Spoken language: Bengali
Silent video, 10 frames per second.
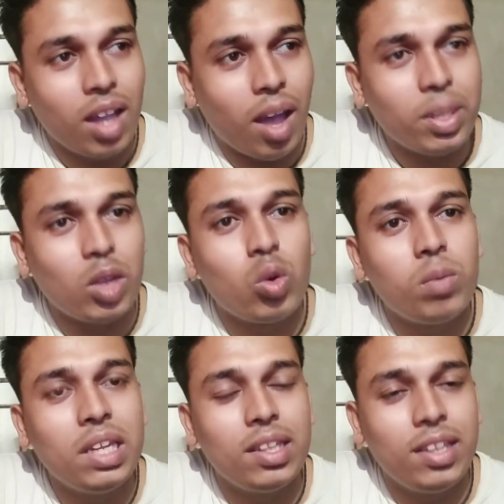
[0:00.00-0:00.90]
আমাদের
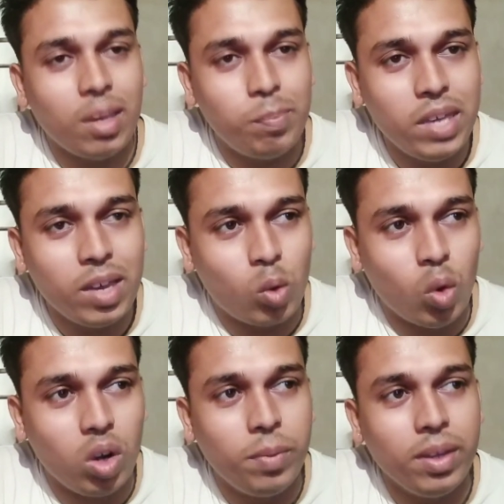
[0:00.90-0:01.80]
রুক্মিণীদিকে বিয়ে
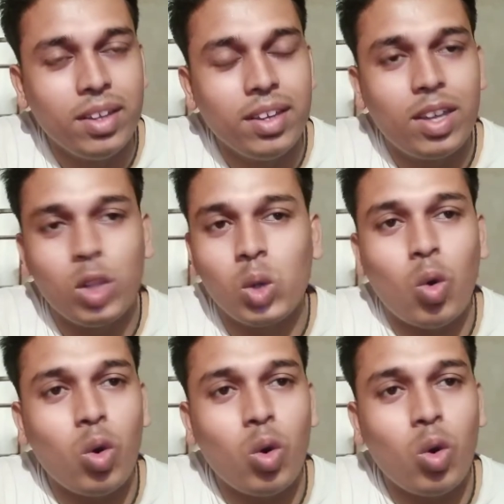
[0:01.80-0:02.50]
করবে কিন্তু